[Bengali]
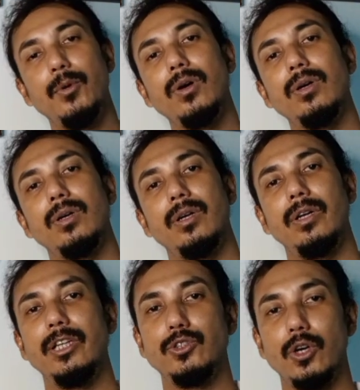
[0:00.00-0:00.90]
এবং
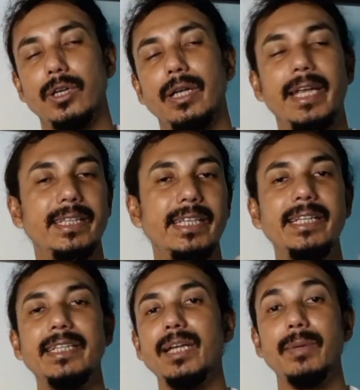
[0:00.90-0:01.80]
রেচক এই
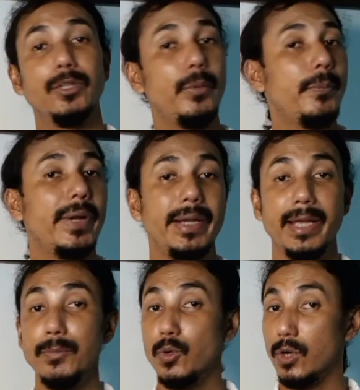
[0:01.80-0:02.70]
তিনটের মাধ্যমে
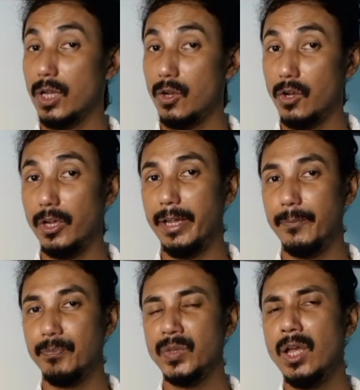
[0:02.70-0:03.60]
প্রাণায়াম করা হয়
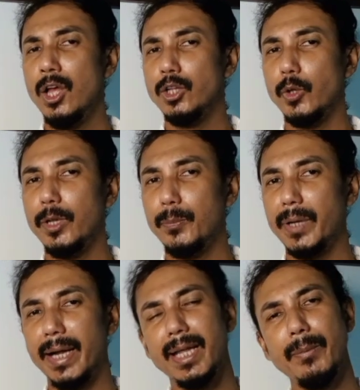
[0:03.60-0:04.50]
তো এই
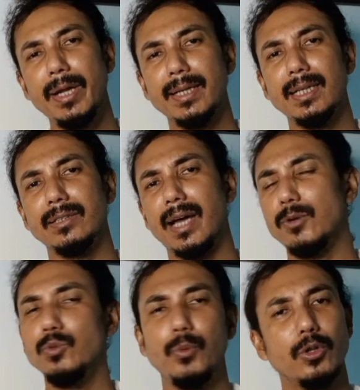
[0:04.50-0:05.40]
প্রাণায়ামের একটা
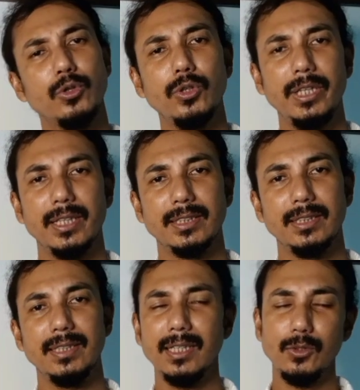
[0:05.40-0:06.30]
দারুণ পদ্ধতি আছে
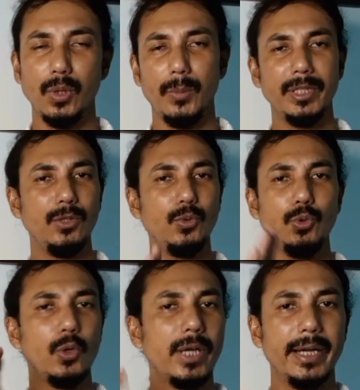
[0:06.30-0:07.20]
জানেন তো আমাদের
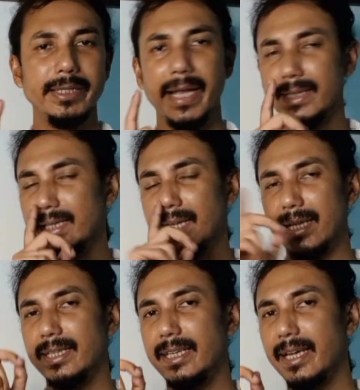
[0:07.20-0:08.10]
দুটো নারী একটা
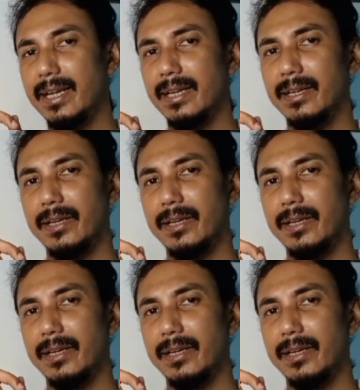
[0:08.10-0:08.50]
ডান দিকে